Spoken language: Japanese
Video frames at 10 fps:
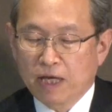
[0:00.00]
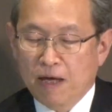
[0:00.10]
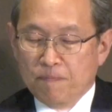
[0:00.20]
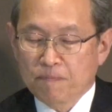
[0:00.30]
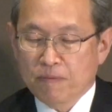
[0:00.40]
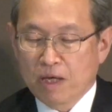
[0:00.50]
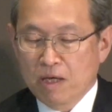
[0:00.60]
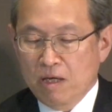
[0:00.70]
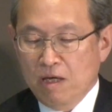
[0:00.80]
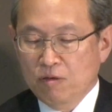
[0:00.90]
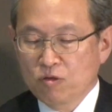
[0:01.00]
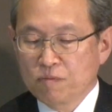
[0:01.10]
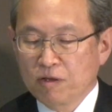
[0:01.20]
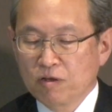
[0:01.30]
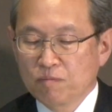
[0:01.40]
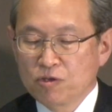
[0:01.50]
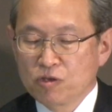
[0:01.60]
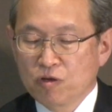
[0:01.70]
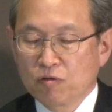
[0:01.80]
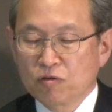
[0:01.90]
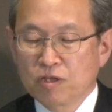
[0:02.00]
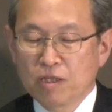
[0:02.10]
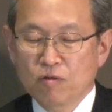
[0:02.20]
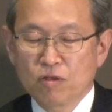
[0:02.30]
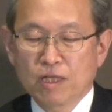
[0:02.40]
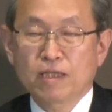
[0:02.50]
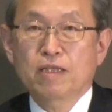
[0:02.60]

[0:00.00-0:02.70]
で、東芝グループ従業員の先頭に立っ